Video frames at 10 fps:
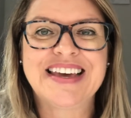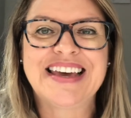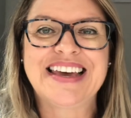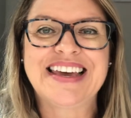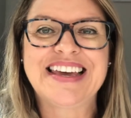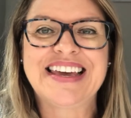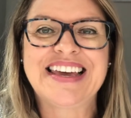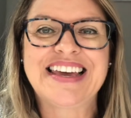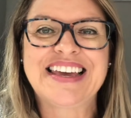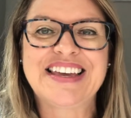
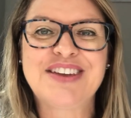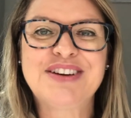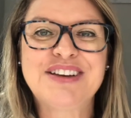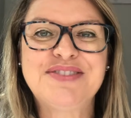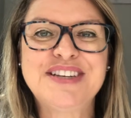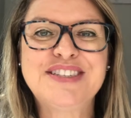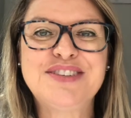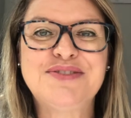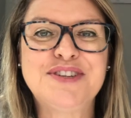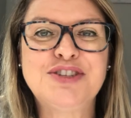É, eu gravei esse
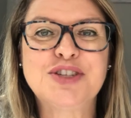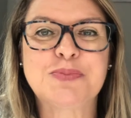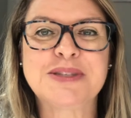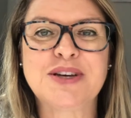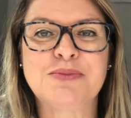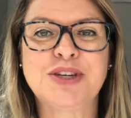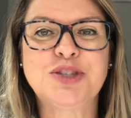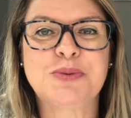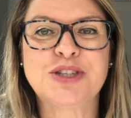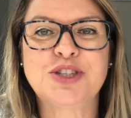vídeo especialmente
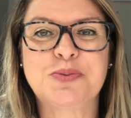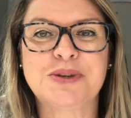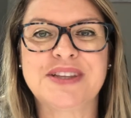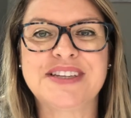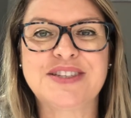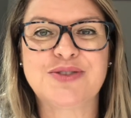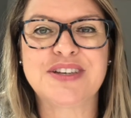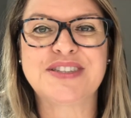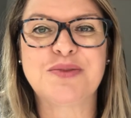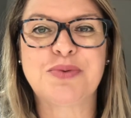para a gente poder se
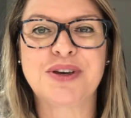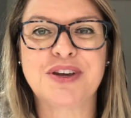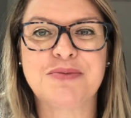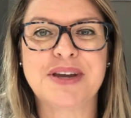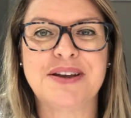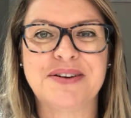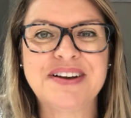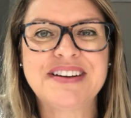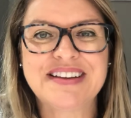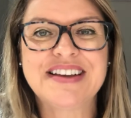conhecer um pouquinho
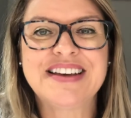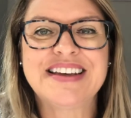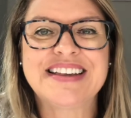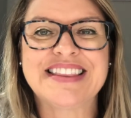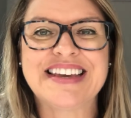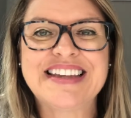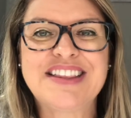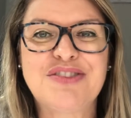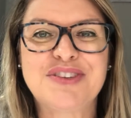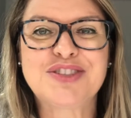melhor, né?
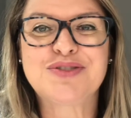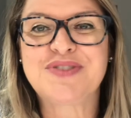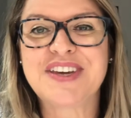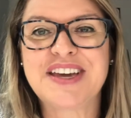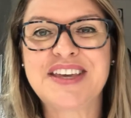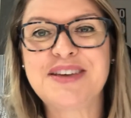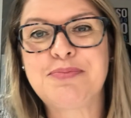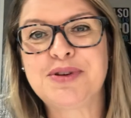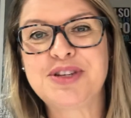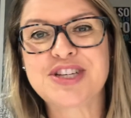Talvez tu venha aí
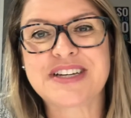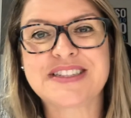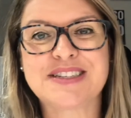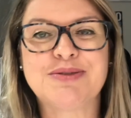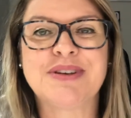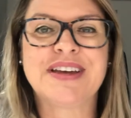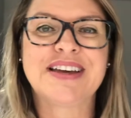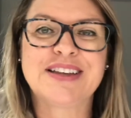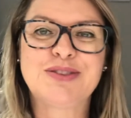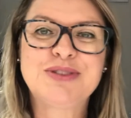por indicação
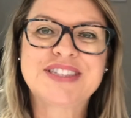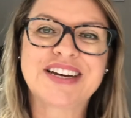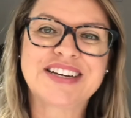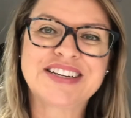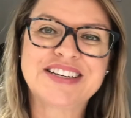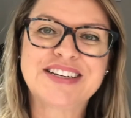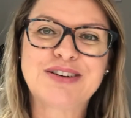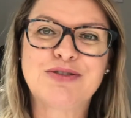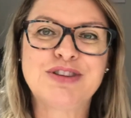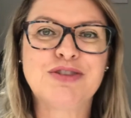do Instagram
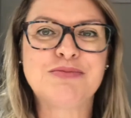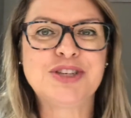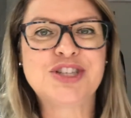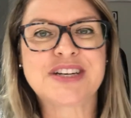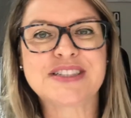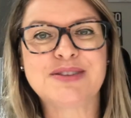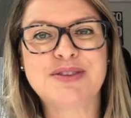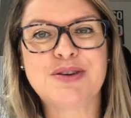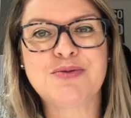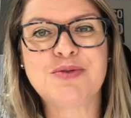ou de alguma indicação
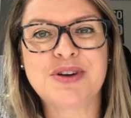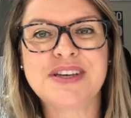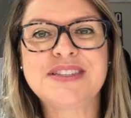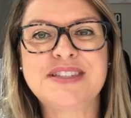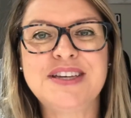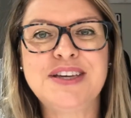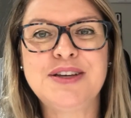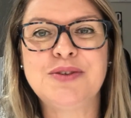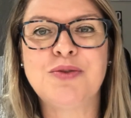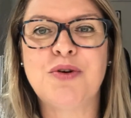de algum
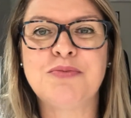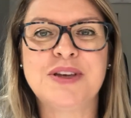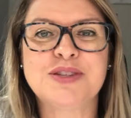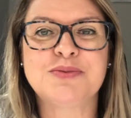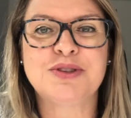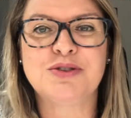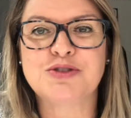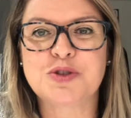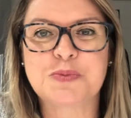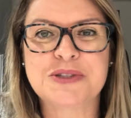conhecido ou mesmo de
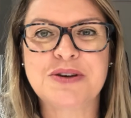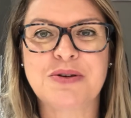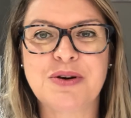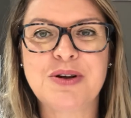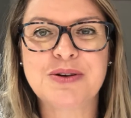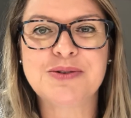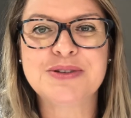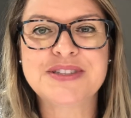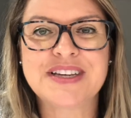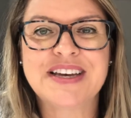outros
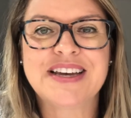psicólogos,